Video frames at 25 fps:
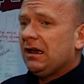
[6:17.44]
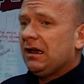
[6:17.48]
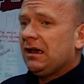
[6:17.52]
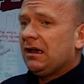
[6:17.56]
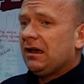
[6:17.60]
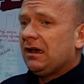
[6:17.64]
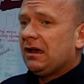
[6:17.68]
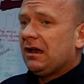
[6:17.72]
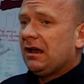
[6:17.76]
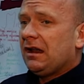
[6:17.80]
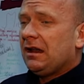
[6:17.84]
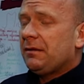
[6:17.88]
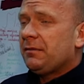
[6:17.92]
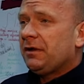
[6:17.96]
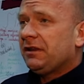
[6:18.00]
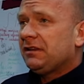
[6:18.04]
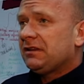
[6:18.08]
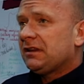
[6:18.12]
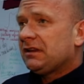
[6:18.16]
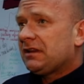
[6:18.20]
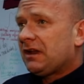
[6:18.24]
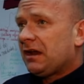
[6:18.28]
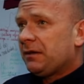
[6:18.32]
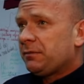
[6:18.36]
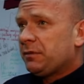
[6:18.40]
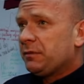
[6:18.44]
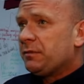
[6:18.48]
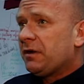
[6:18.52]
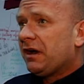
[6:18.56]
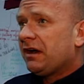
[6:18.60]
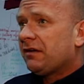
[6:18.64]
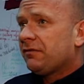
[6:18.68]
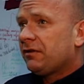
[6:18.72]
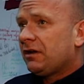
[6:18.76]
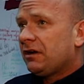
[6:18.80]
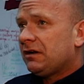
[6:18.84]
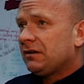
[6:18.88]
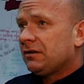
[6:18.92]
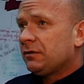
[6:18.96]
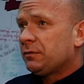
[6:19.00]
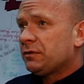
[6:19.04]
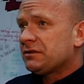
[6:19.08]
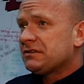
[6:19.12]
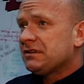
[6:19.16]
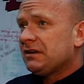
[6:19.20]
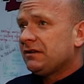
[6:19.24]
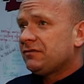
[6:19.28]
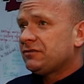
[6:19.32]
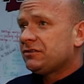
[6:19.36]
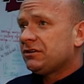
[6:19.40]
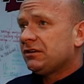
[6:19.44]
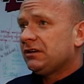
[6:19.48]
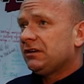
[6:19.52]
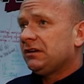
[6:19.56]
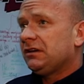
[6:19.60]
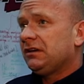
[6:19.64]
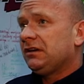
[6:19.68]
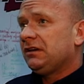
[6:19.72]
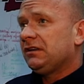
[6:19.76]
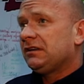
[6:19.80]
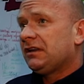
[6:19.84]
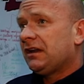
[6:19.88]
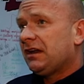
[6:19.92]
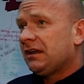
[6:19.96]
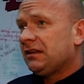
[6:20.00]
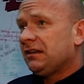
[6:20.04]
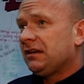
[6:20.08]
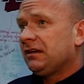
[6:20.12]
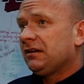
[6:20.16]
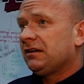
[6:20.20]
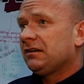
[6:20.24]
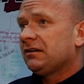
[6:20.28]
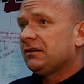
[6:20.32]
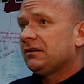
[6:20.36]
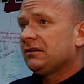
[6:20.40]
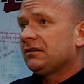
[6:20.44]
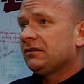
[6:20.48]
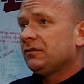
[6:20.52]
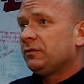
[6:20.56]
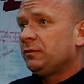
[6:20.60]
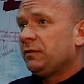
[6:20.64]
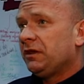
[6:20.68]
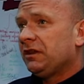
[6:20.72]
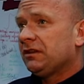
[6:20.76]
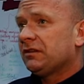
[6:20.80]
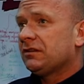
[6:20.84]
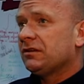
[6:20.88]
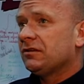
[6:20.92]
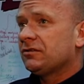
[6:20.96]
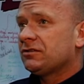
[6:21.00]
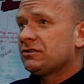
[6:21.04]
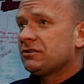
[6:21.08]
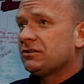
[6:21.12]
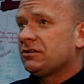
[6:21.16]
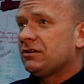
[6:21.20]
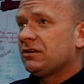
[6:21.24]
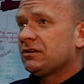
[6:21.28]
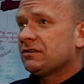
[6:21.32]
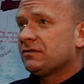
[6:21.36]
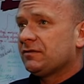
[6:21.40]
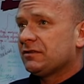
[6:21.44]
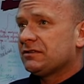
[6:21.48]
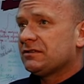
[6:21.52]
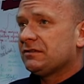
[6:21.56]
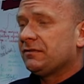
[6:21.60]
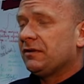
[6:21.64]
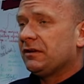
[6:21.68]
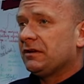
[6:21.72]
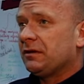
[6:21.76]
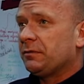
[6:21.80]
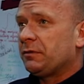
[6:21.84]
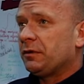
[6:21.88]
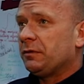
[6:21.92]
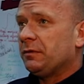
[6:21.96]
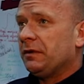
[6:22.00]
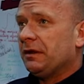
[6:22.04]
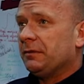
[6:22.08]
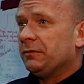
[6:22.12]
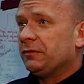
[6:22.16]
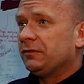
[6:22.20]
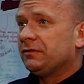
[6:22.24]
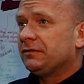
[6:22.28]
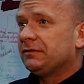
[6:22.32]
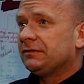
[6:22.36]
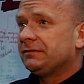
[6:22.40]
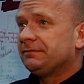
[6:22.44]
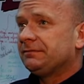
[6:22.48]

e, elementy terapii behawioralno-poznawczej i trening umiejętności rozwiązywania problemów.